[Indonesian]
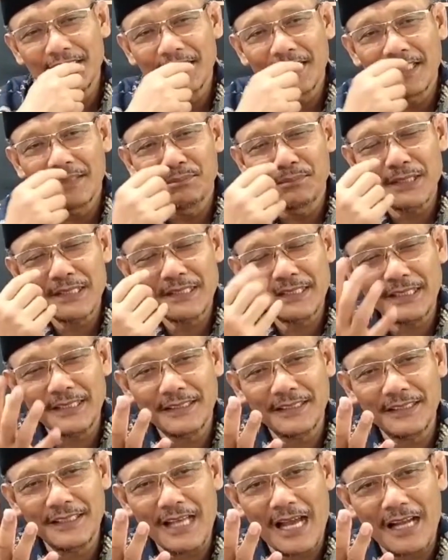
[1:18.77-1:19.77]
masjid
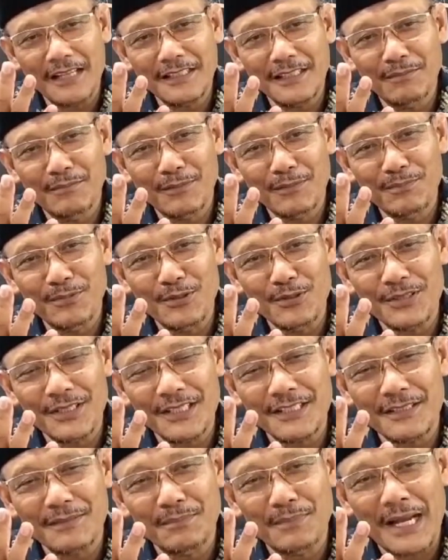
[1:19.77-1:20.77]
tidak hanya berfungsi
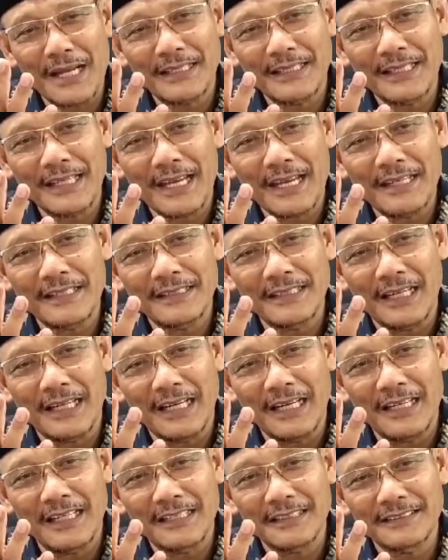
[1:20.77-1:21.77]
sebagai
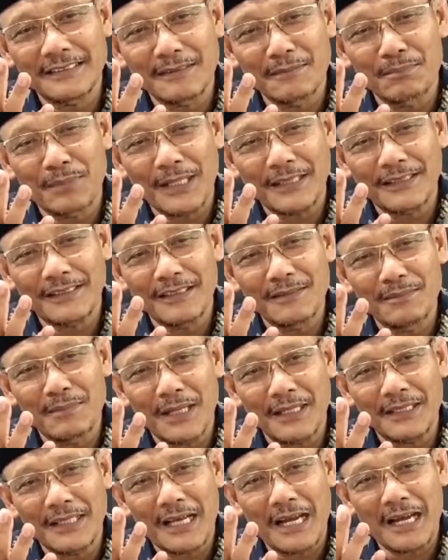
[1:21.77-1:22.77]
uh, tempat
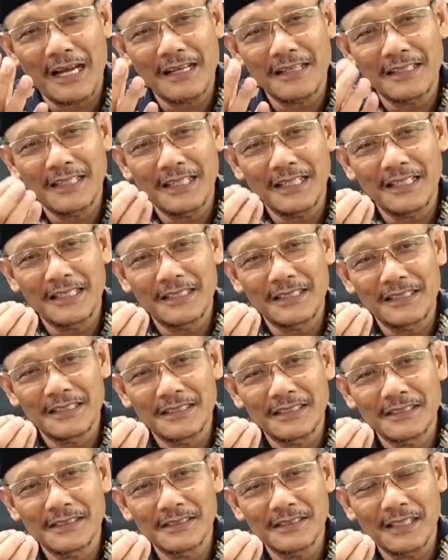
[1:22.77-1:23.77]
ibadah
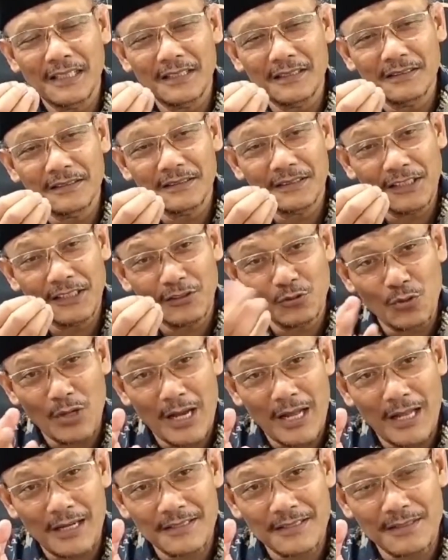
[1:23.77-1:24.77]
uh,
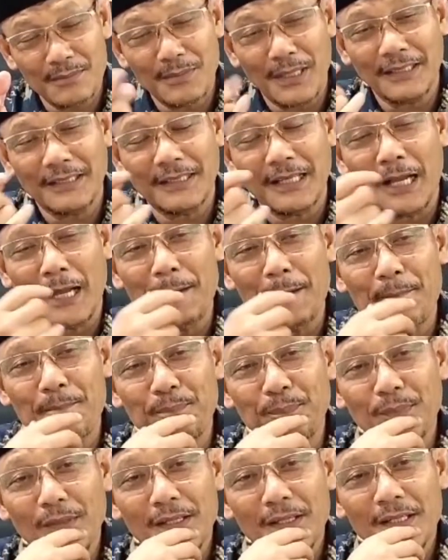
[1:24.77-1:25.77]
ritual semata,
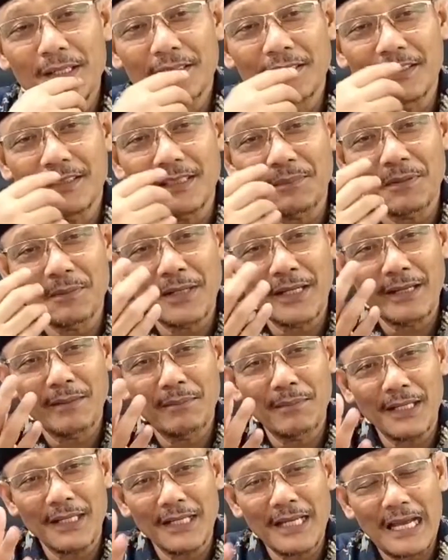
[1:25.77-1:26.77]
tetapi
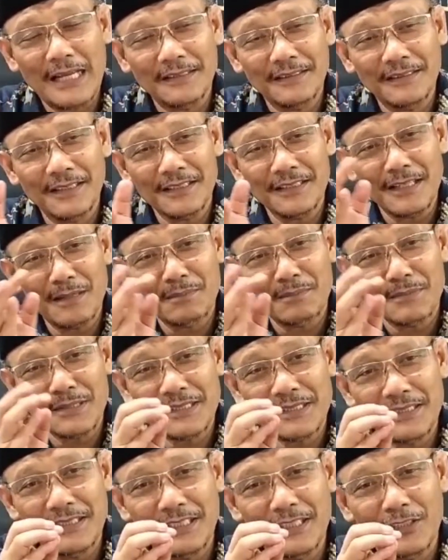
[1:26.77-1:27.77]
bagaimana hadirnya
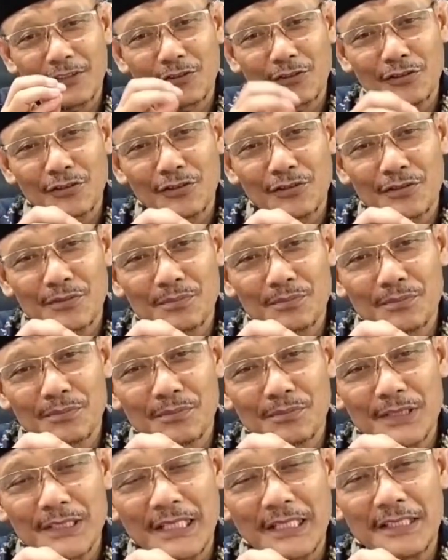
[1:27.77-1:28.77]
masjid itu
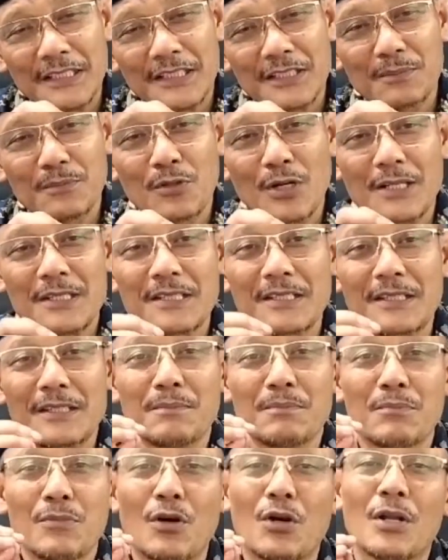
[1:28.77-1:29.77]
menjadi sebuah
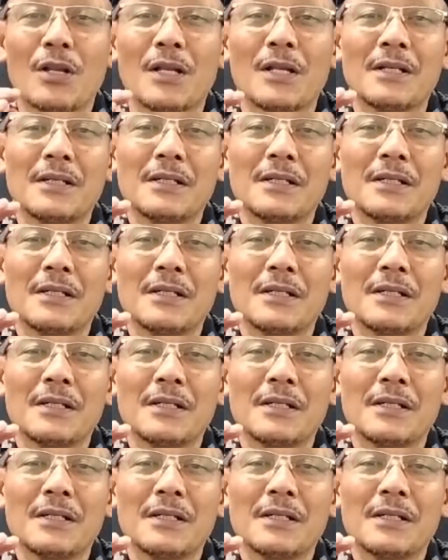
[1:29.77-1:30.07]
simbol